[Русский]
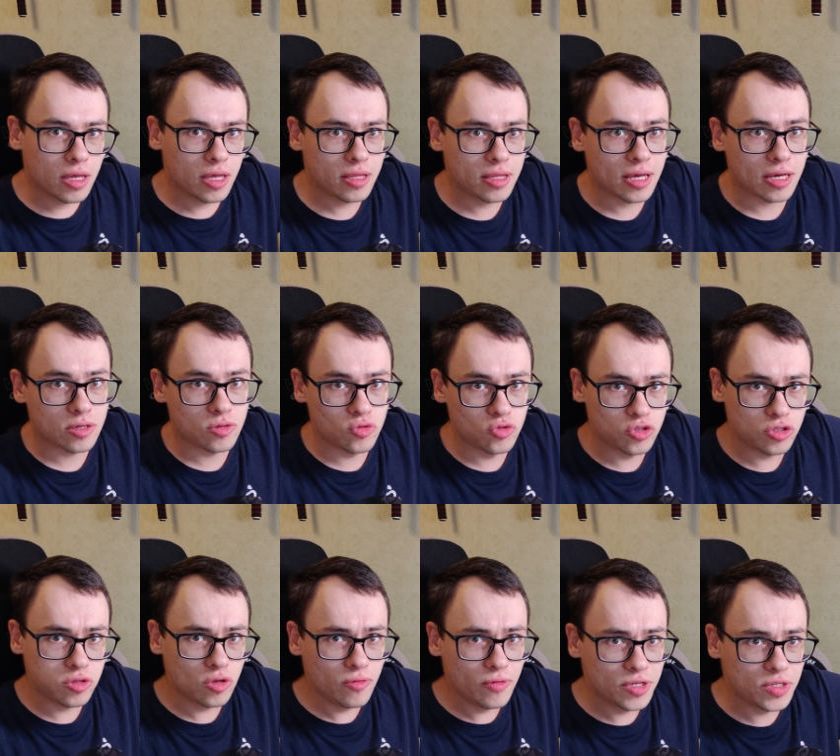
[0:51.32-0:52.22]
Итак,
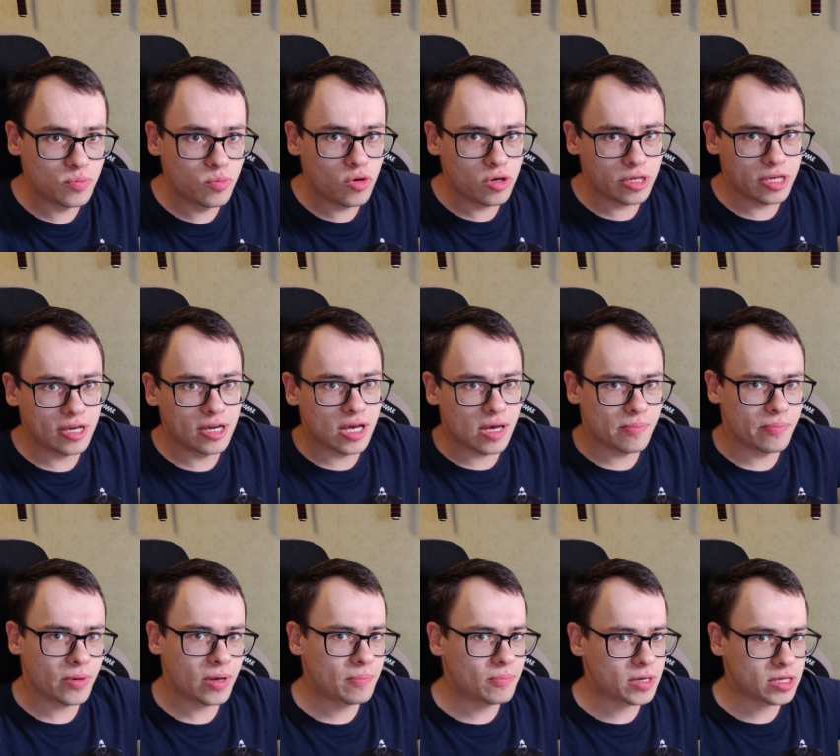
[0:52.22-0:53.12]
условие сборки
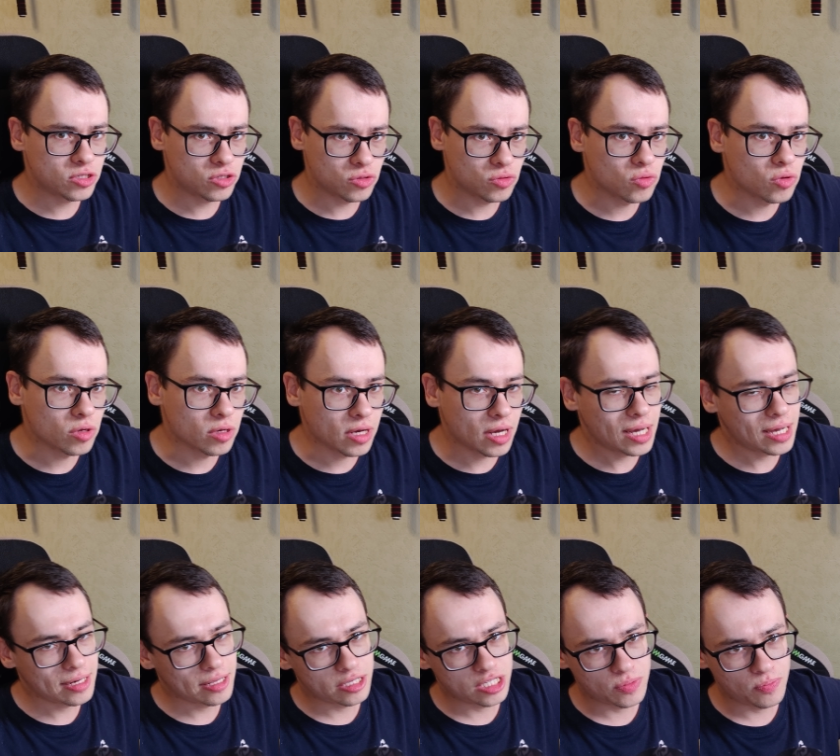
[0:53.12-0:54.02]
компа простое. А
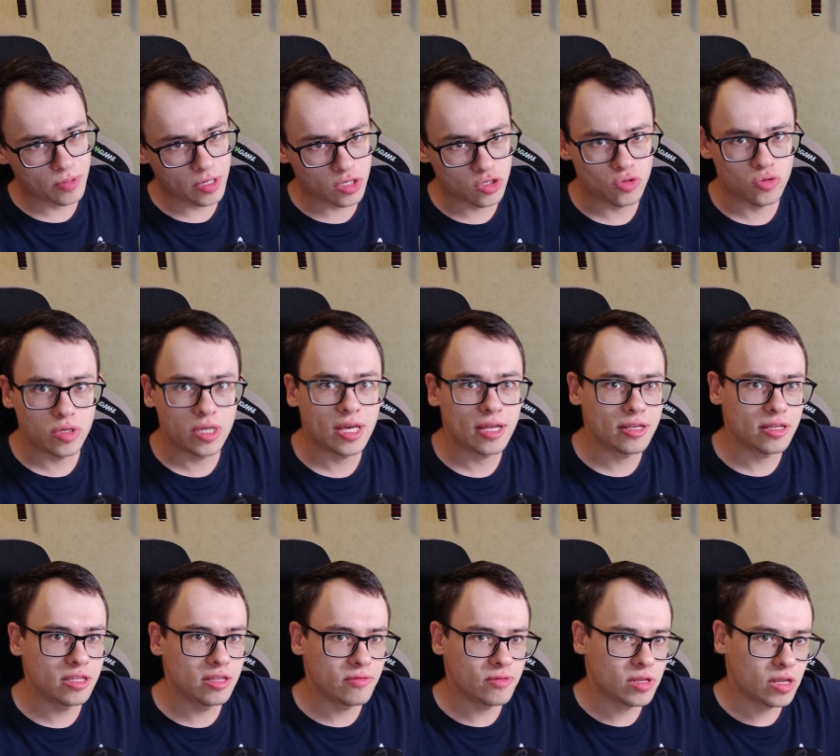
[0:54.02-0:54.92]
Алиэкспрессу я
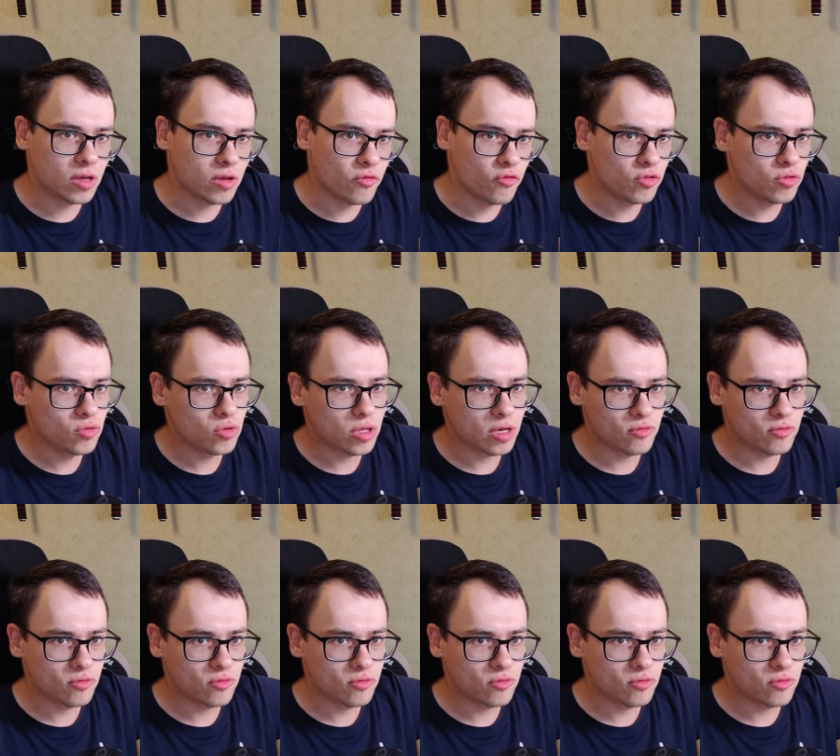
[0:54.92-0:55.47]
не доверяю, ввиду